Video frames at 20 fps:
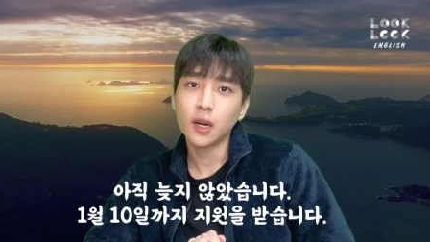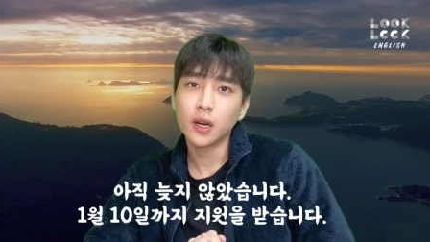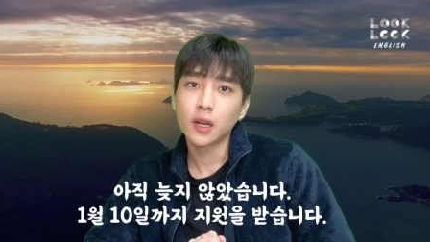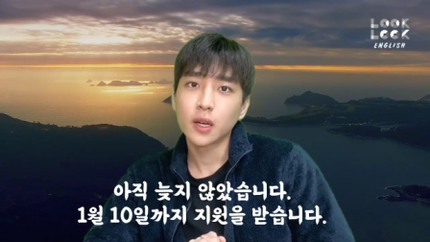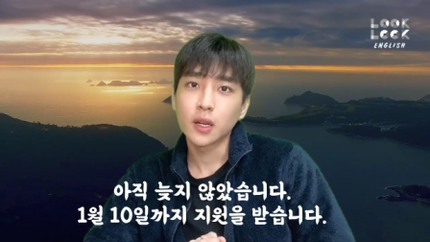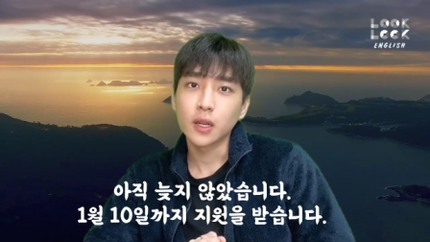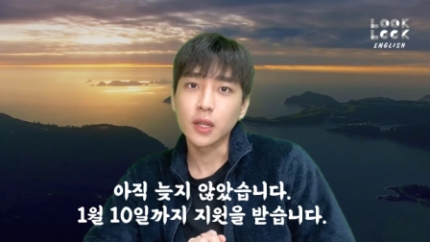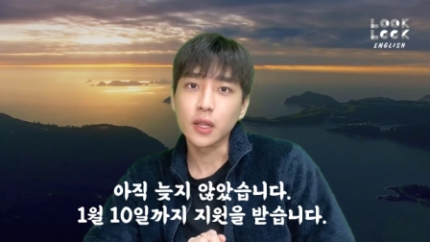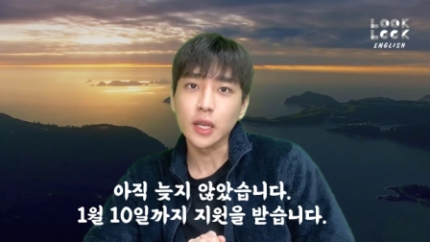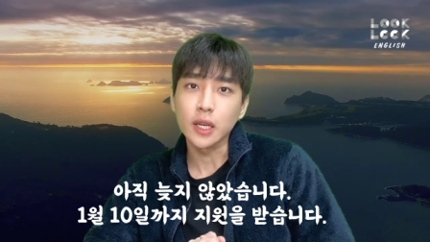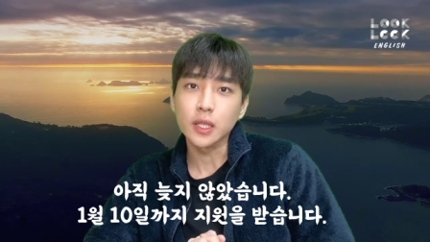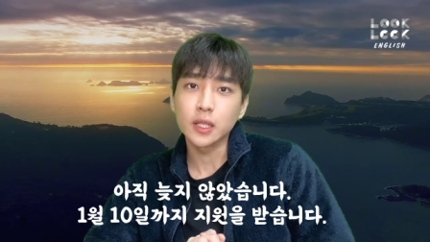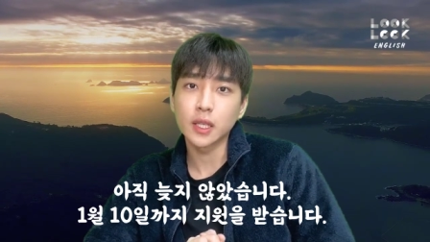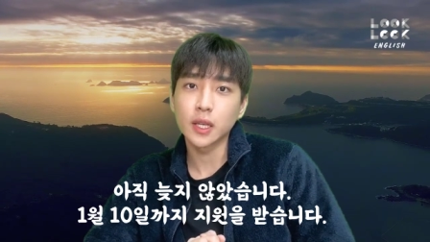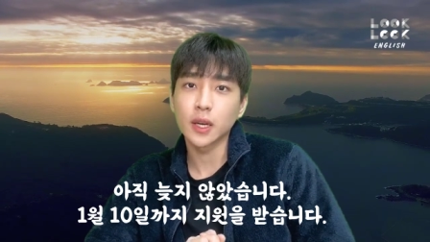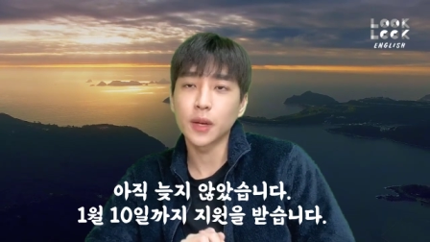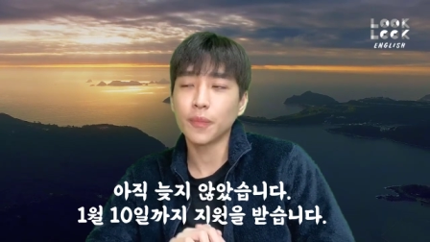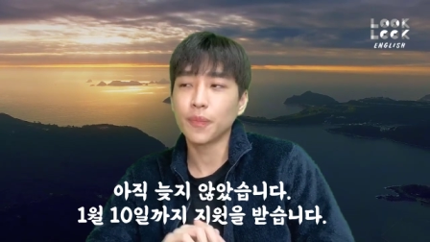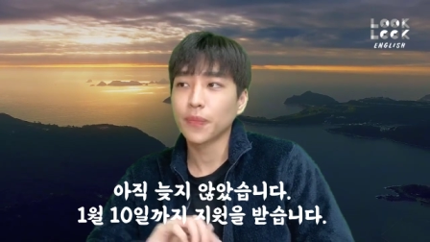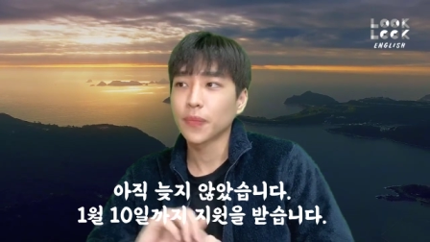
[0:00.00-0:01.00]
근데
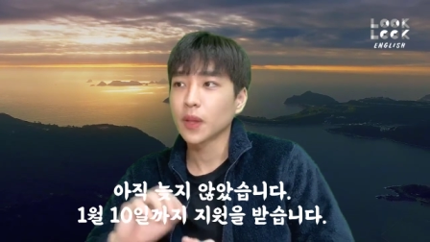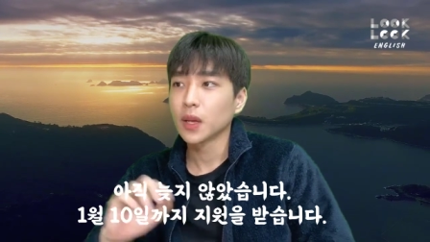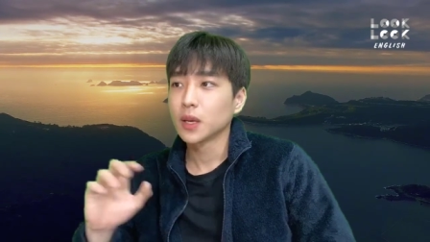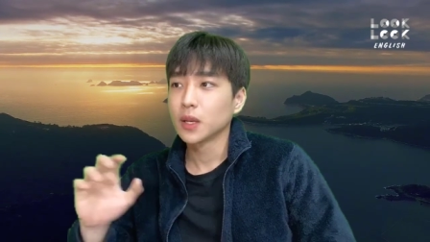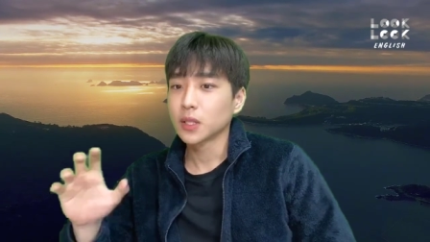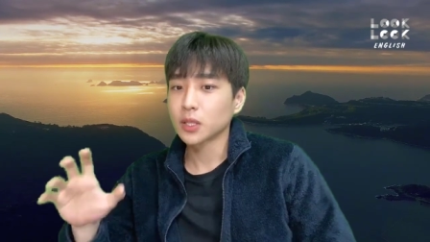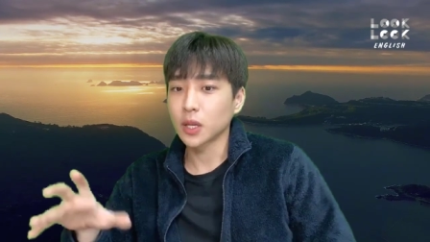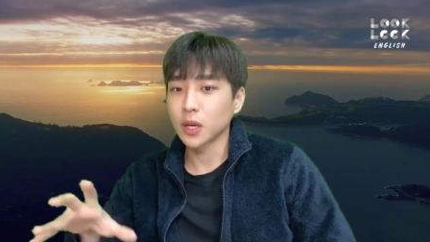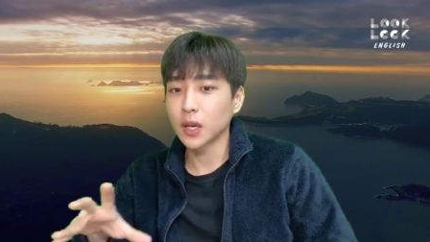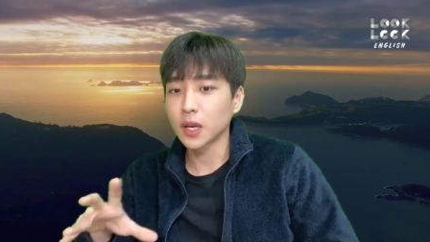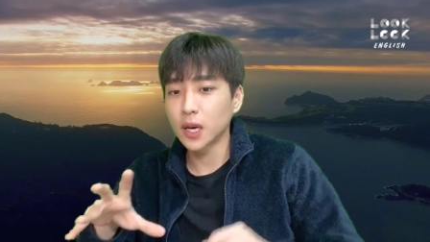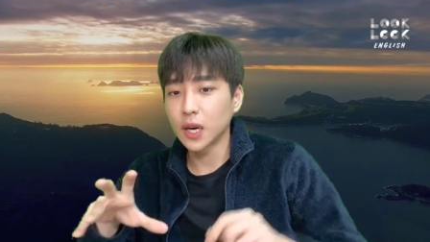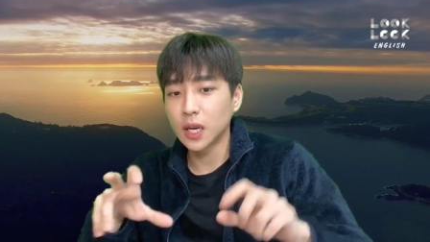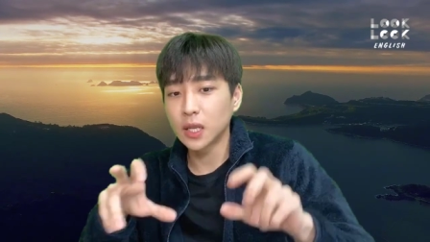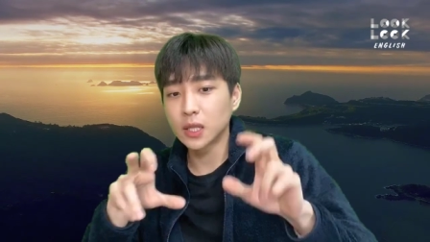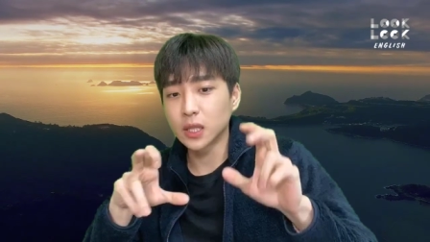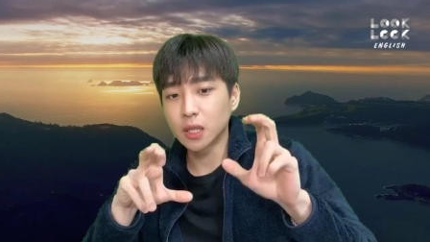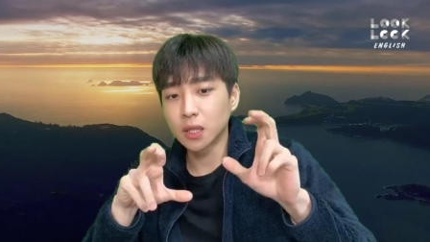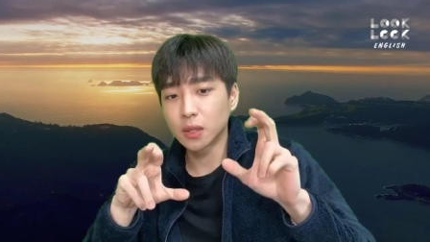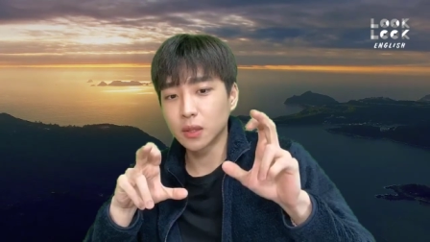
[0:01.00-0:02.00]
이제 저희가
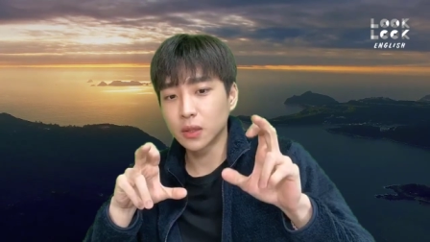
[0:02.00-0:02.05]
이제